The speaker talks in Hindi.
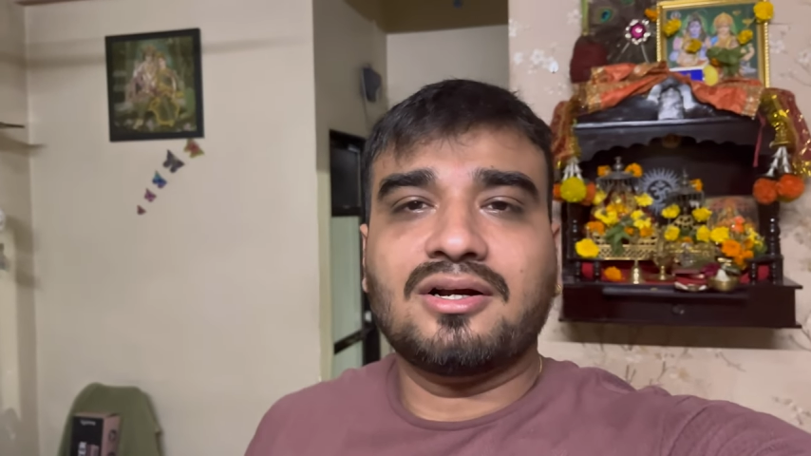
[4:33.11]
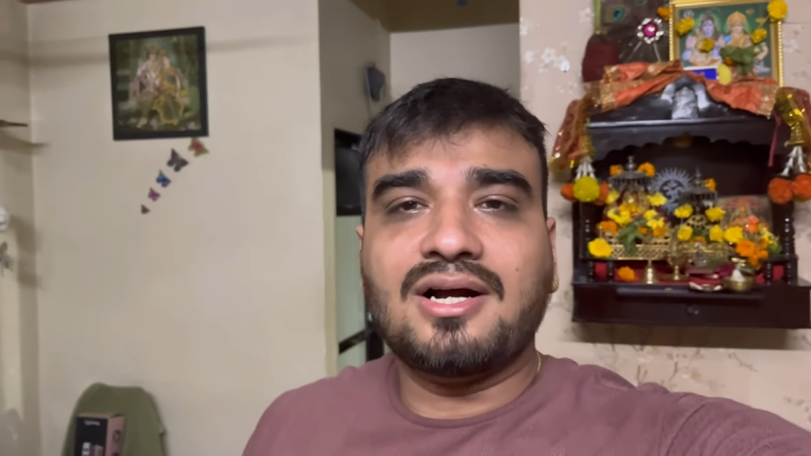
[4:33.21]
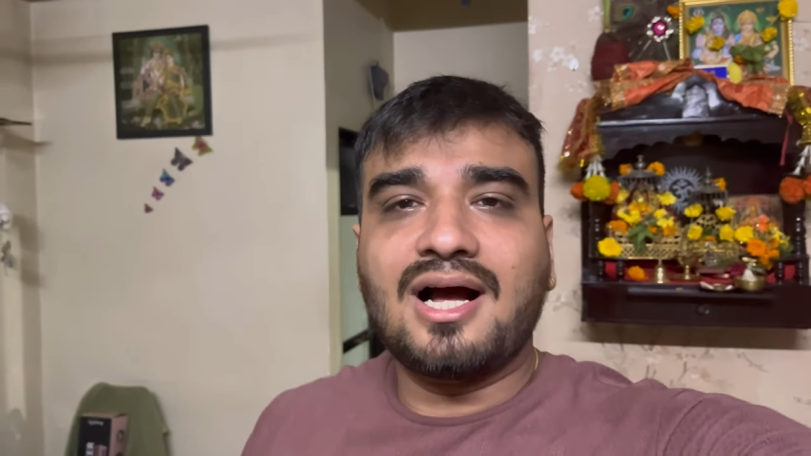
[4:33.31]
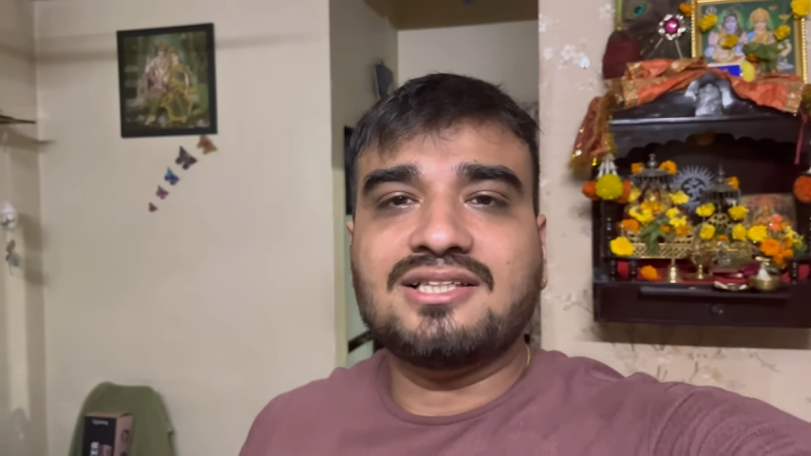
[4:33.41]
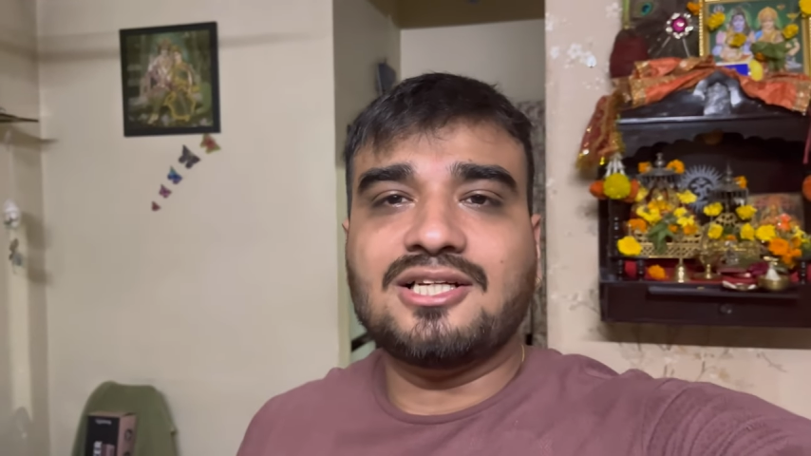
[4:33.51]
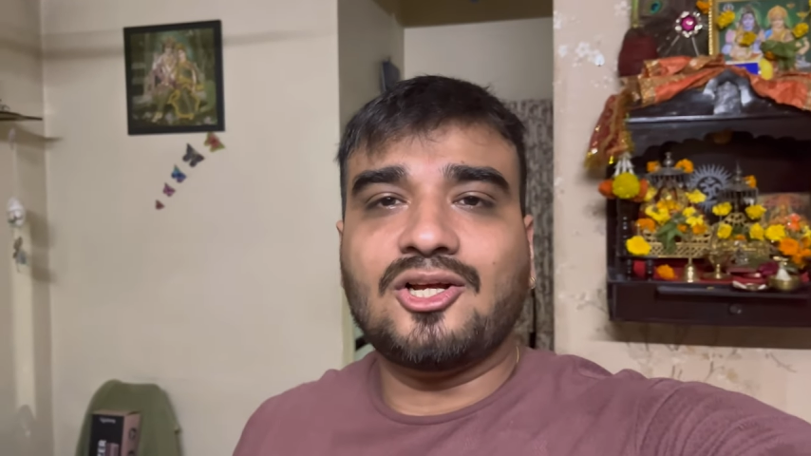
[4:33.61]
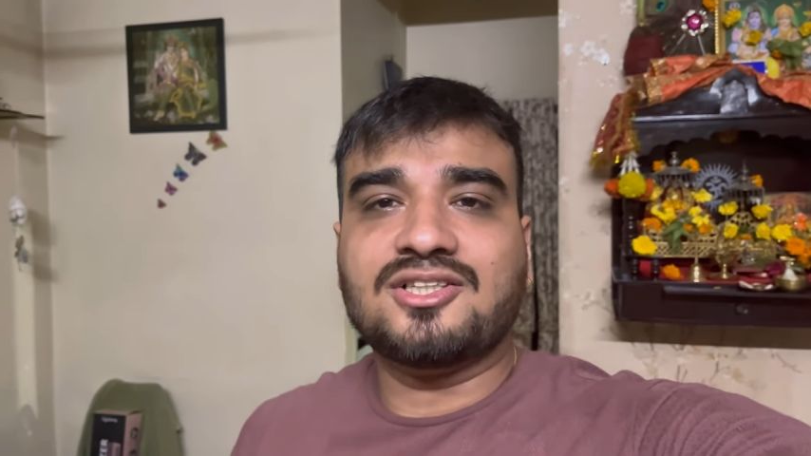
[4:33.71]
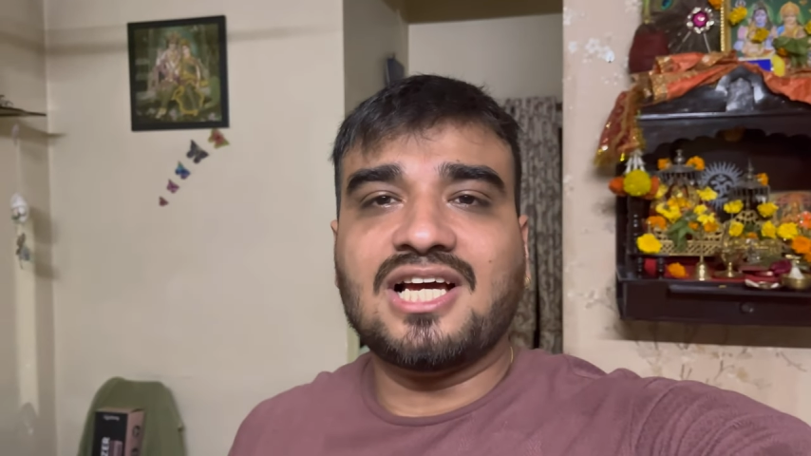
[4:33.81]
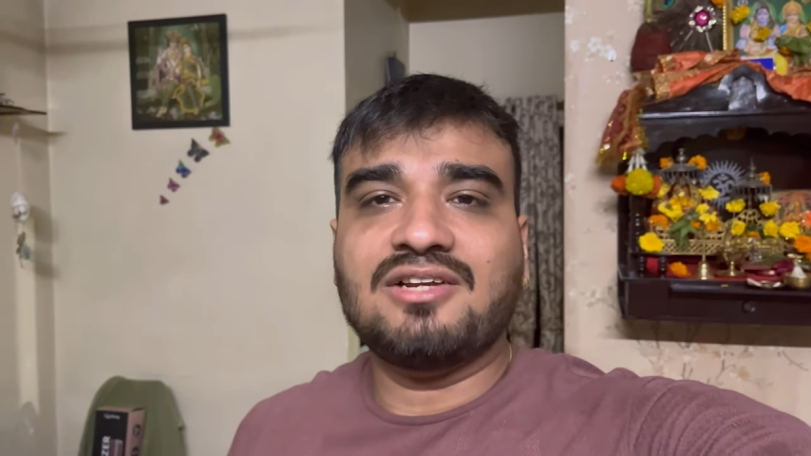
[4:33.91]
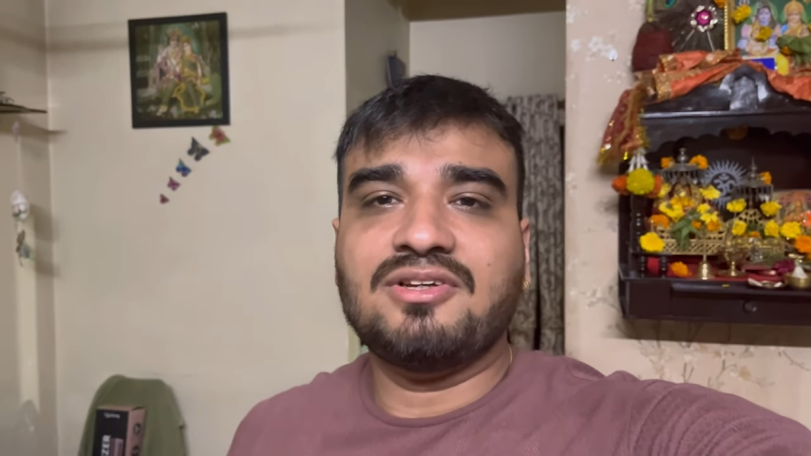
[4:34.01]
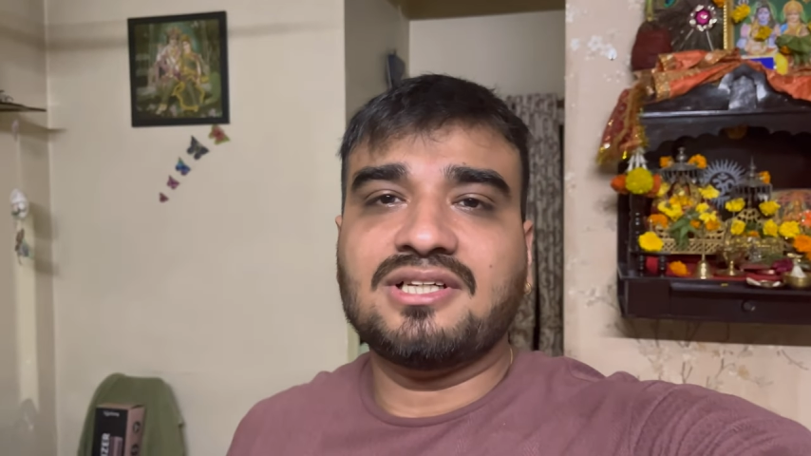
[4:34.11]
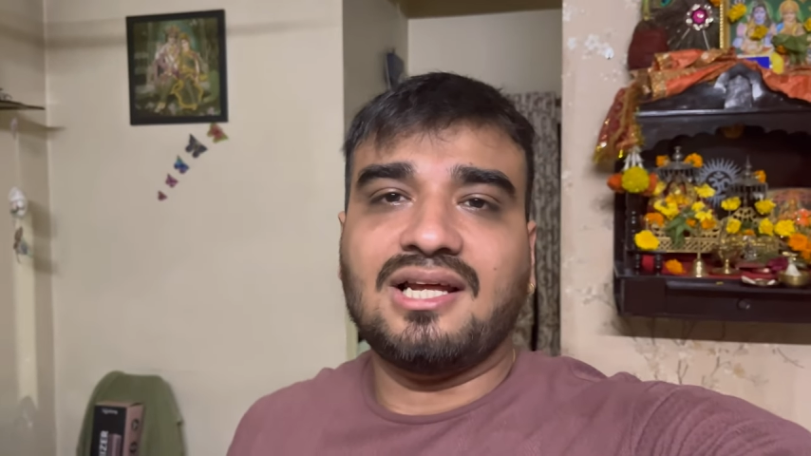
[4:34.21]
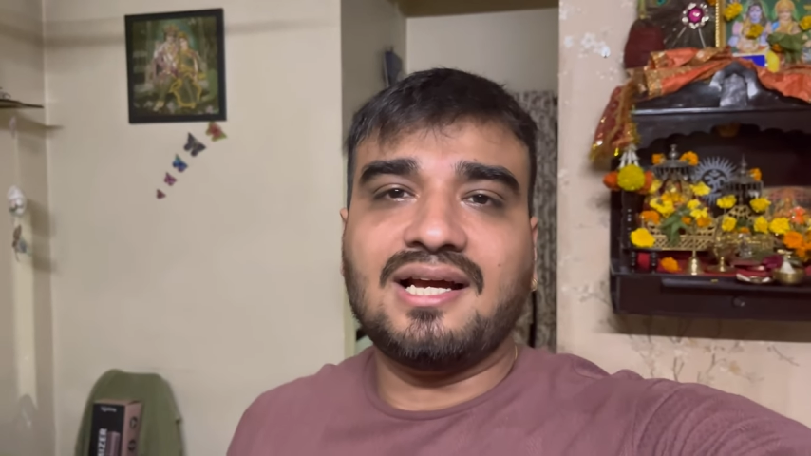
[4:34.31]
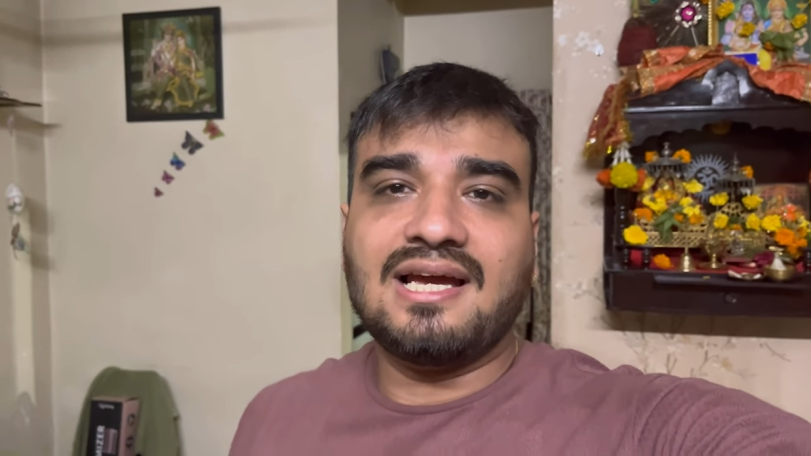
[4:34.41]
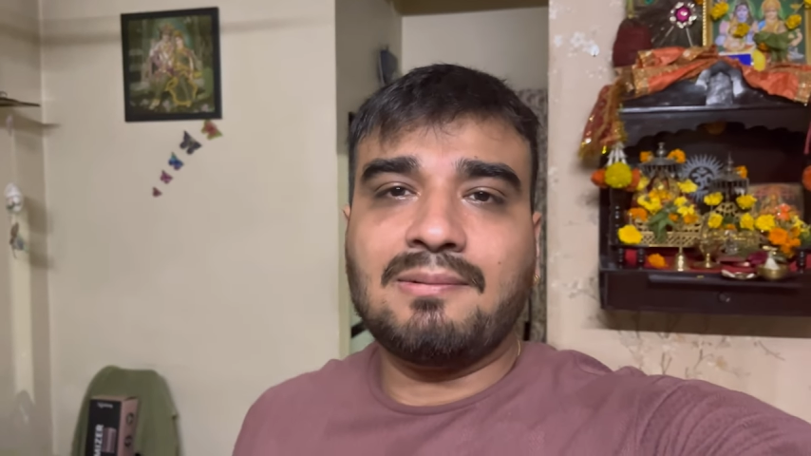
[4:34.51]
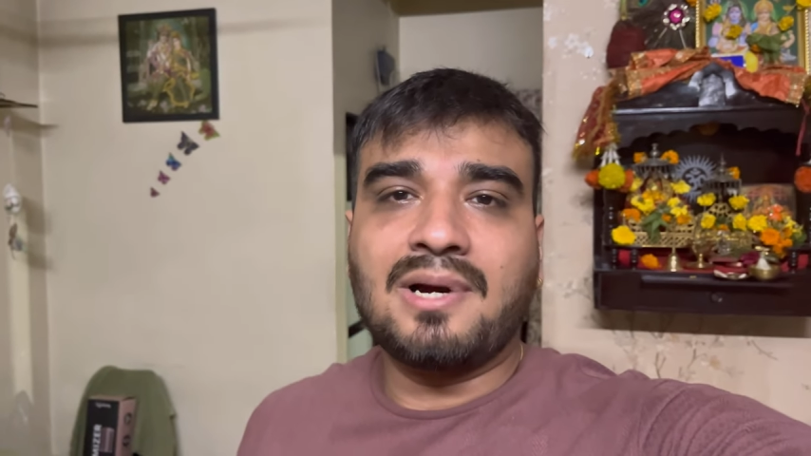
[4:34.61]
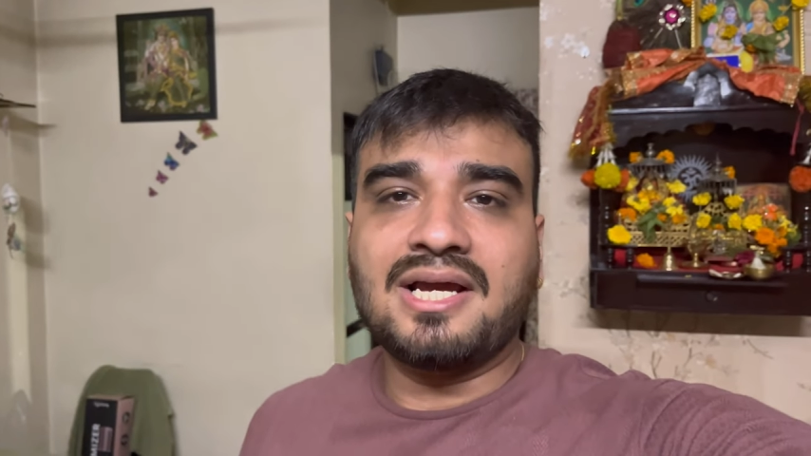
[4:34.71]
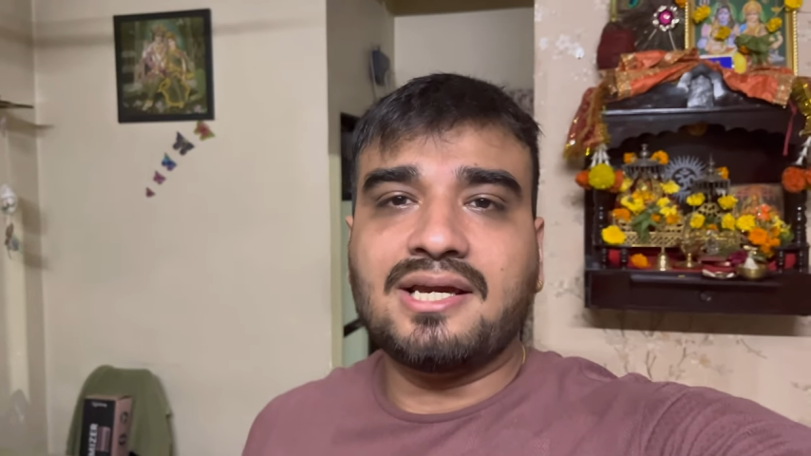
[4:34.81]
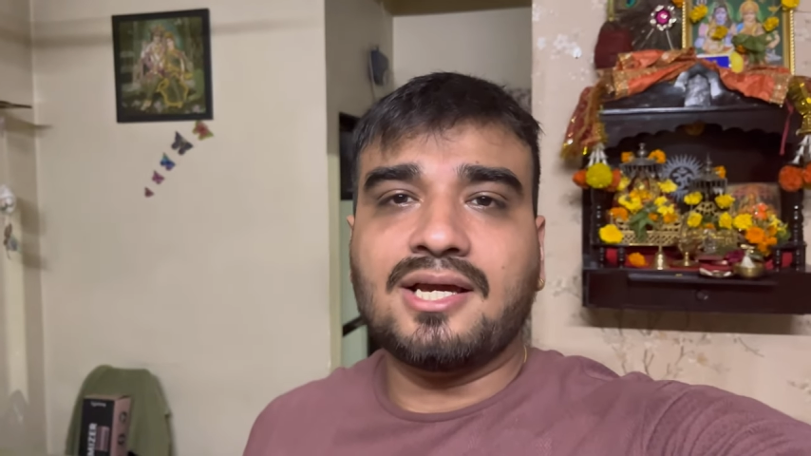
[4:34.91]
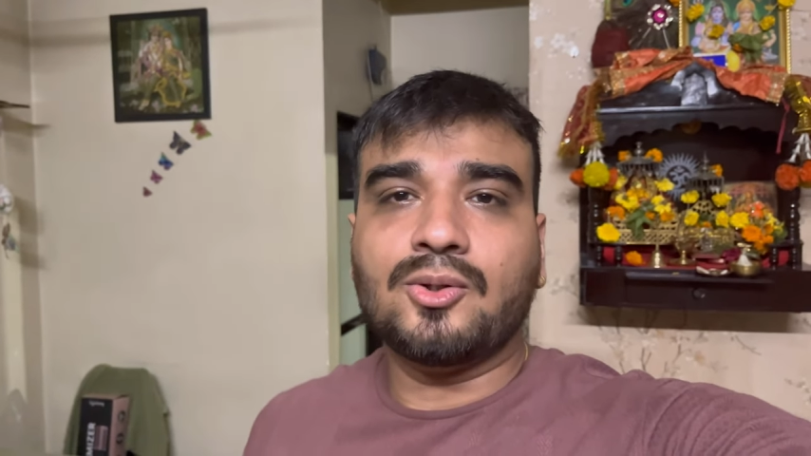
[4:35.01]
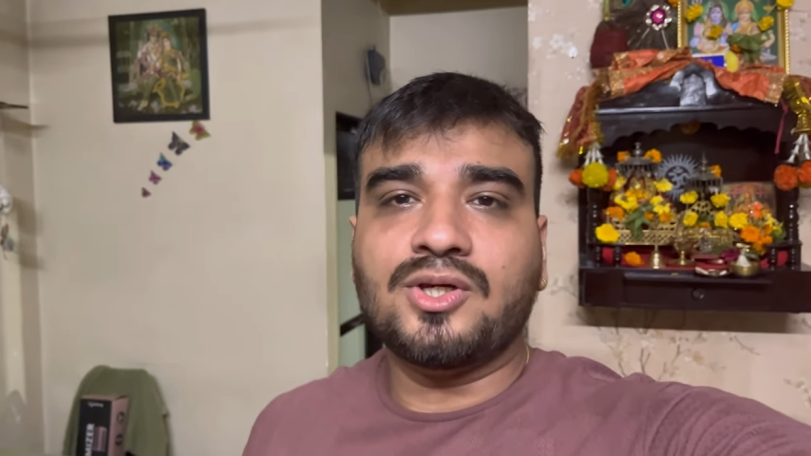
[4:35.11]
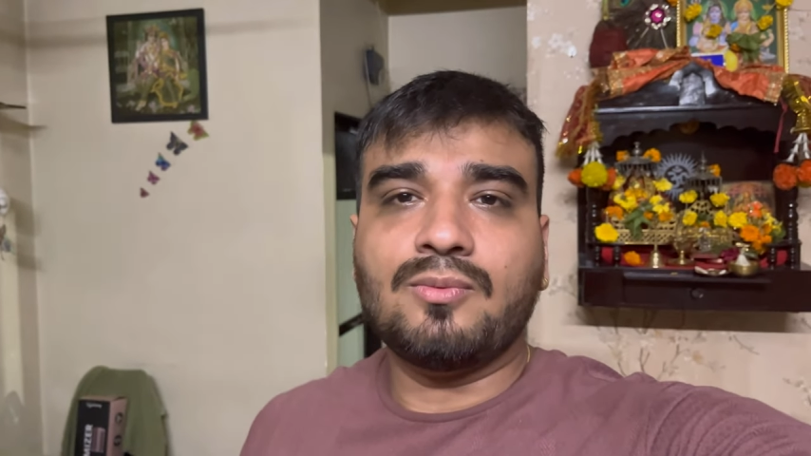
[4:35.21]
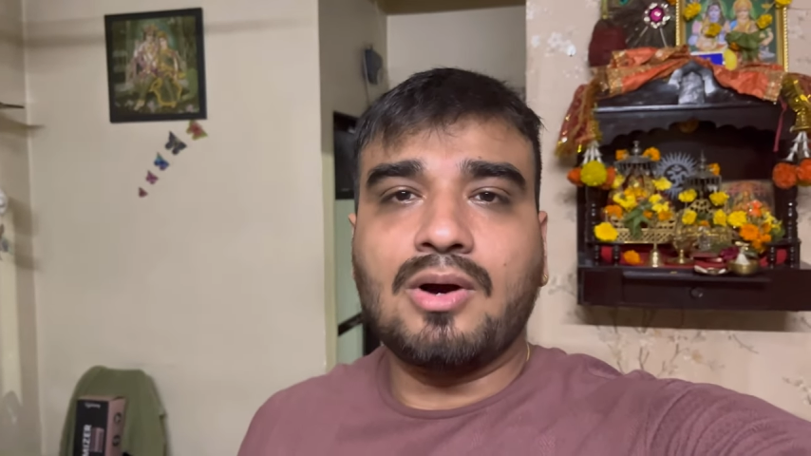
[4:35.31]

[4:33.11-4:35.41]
काजल और सानवी चले गए हैं मायके क्योंकि